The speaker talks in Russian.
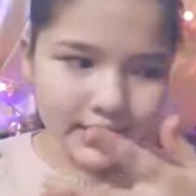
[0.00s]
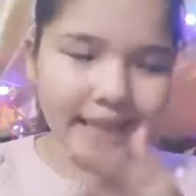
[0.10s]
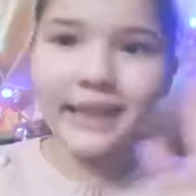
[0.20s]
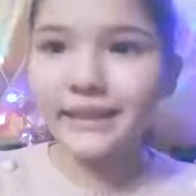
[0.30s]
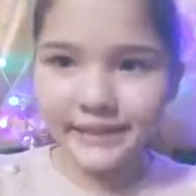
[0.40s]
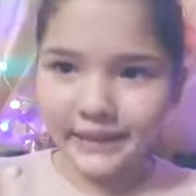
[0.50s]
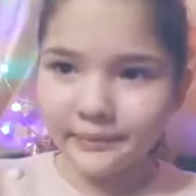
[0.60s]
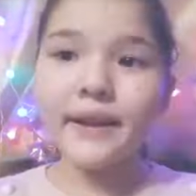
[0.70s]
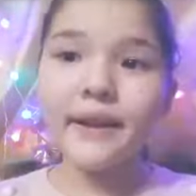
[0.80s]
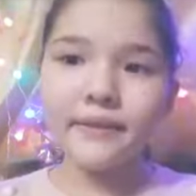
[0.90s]
для
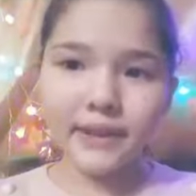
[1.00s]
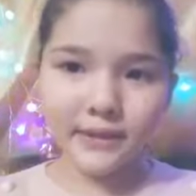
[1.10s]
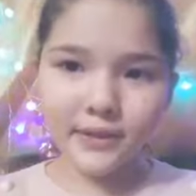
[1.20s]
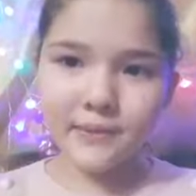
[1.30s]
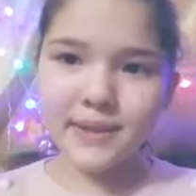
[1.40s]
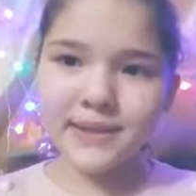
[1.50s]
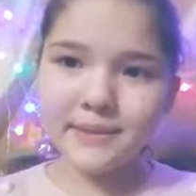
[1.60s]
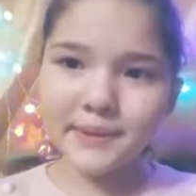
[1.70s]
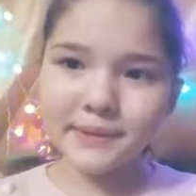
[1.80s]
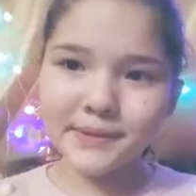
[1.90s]
ЛД. Второе
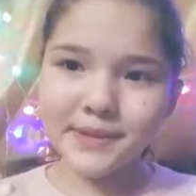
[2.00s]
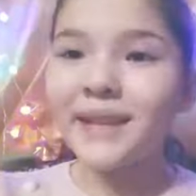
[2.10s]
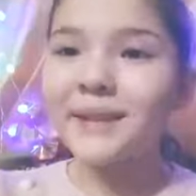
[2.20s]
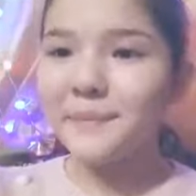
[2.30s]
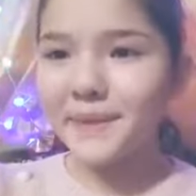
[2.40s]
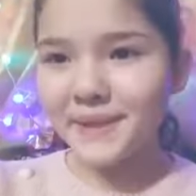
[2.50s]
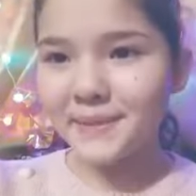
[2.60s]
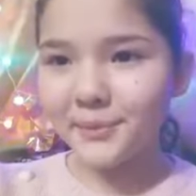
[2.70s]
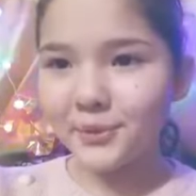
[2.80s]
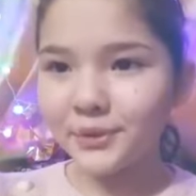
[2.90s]
место получит
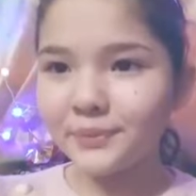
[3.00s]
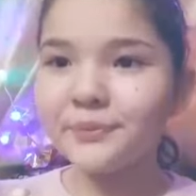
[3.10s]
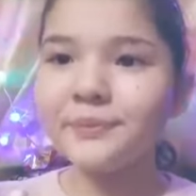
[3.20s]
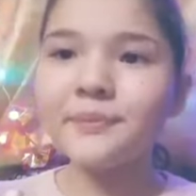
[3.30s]
письмо,